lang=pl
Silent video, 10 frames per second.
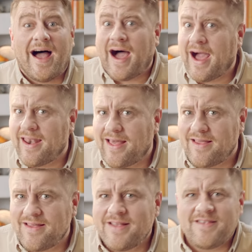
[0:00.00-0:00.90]

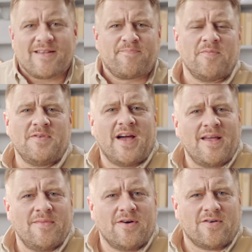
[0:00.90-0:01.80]
Ale nie
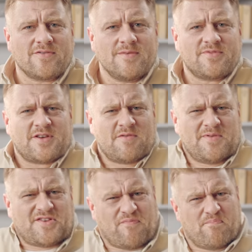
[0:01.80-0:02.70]
zapominajmy o tym, że żeby
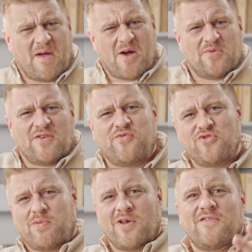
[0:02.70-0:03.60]
być w pełnej
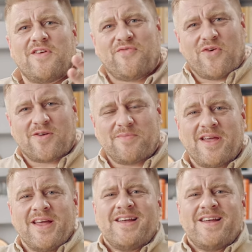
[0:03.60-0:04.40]
futbolowej formie,